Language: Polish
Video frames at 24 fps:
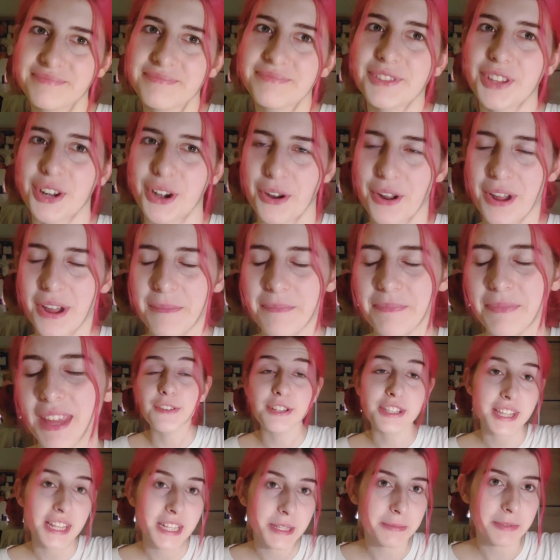Trochę.
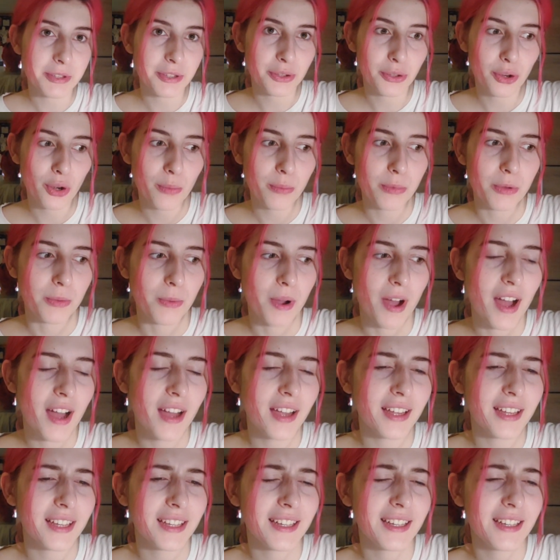Teraz teraz będę to robiła
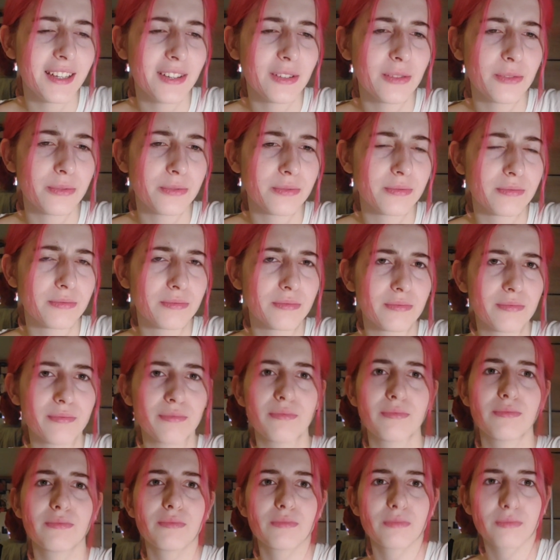i
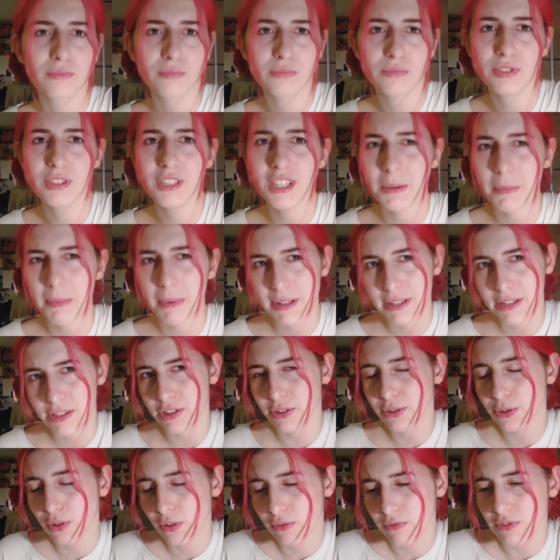nie będzie
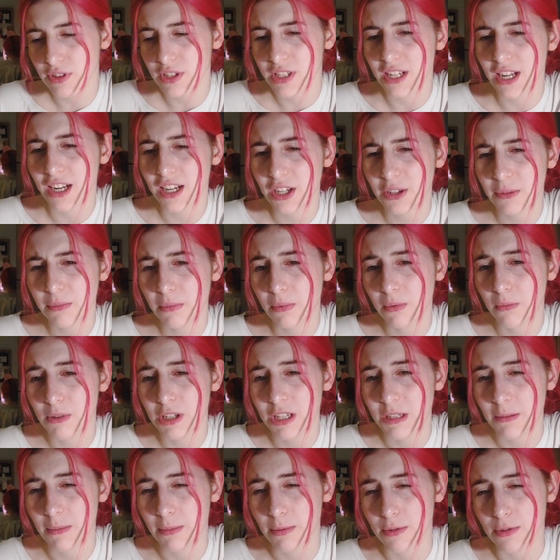tego widzieli, bo mi
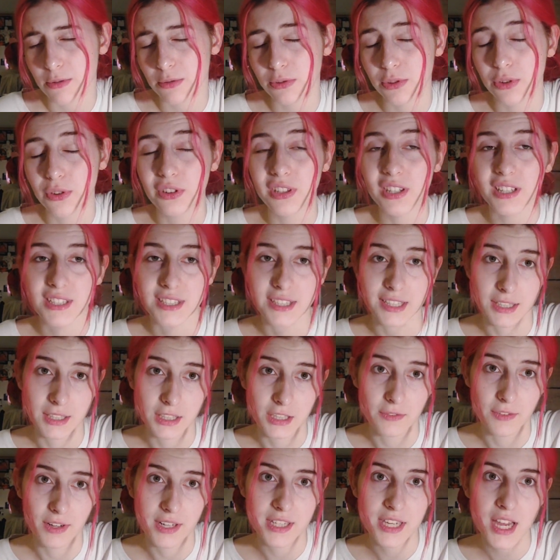się po prostu tego nie chce
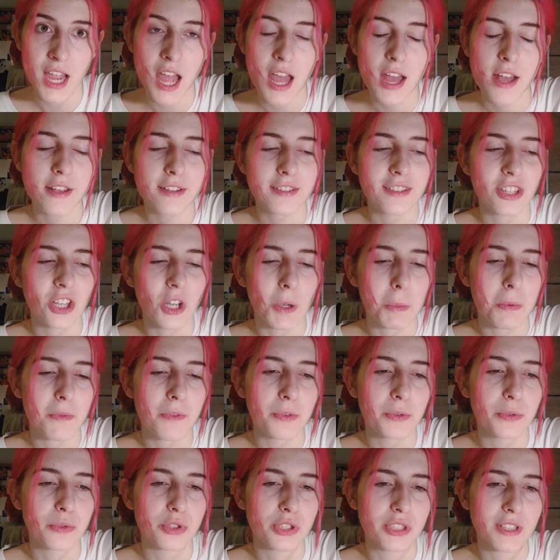nagrywać. Z tego
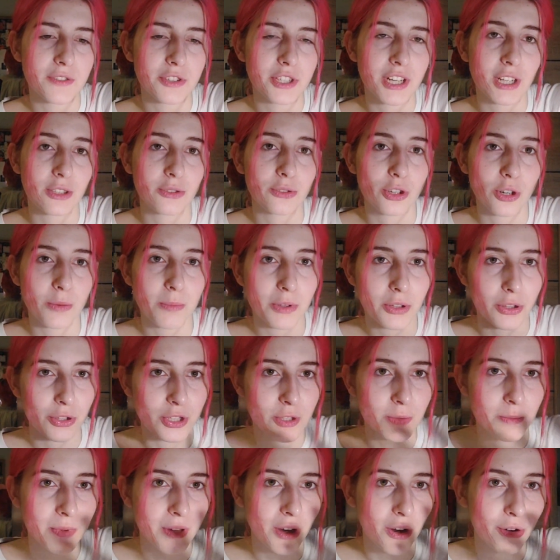powodu, że zawsze jak to robię, to
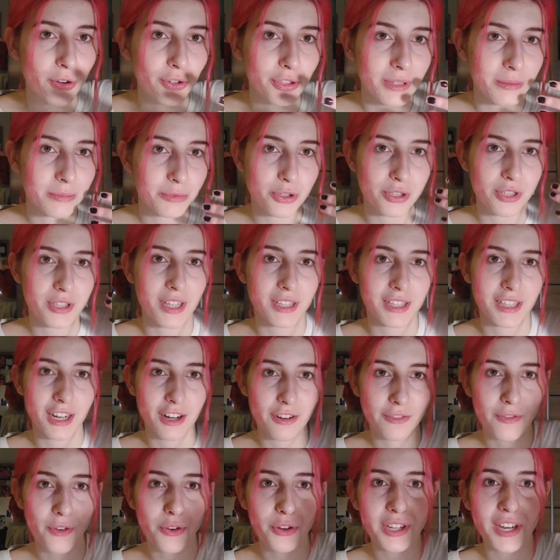sobie oglądam coś na
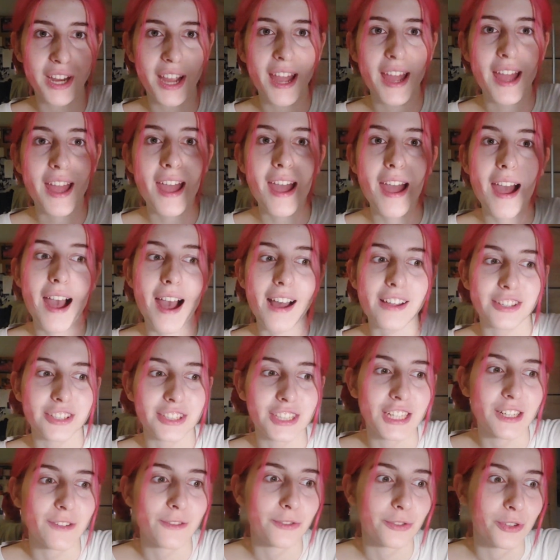telefonie, a że
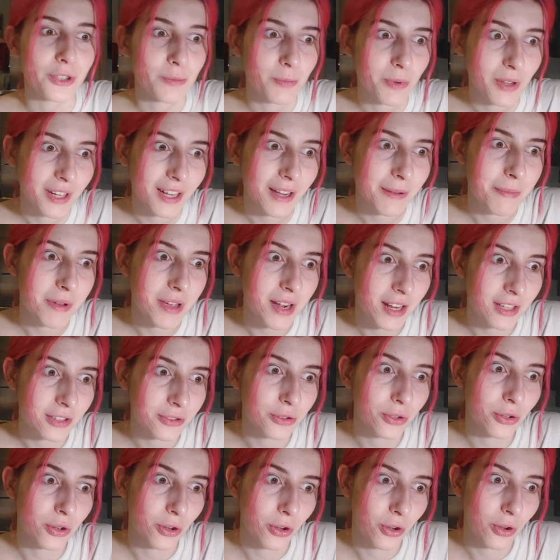telefon to jest moja kamera,
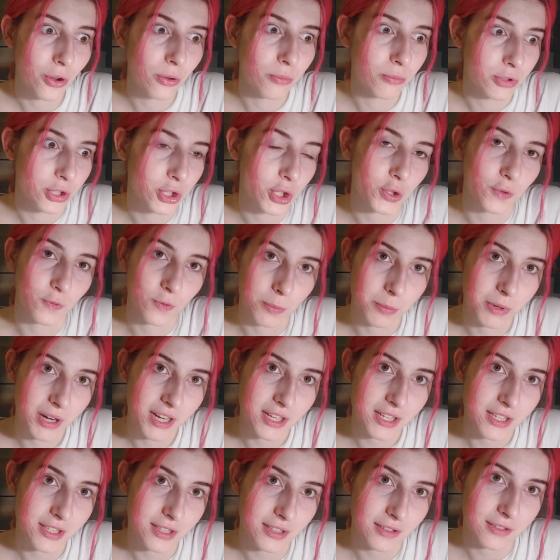to może coś
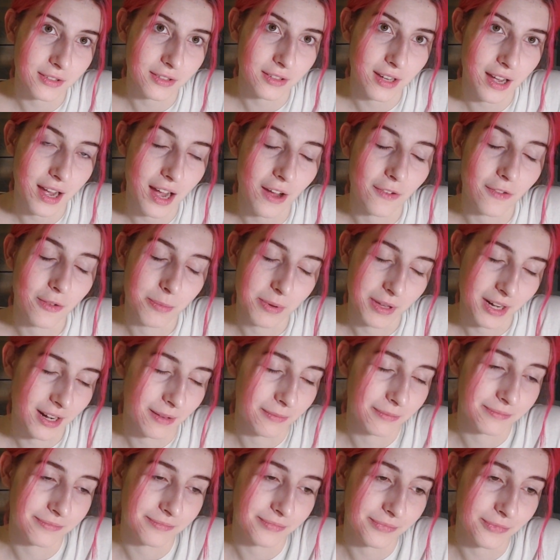wybrać a
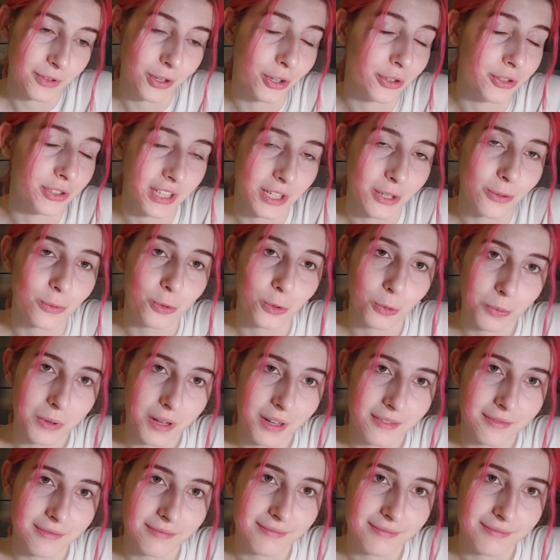wybieram oglądanie YouTube'a.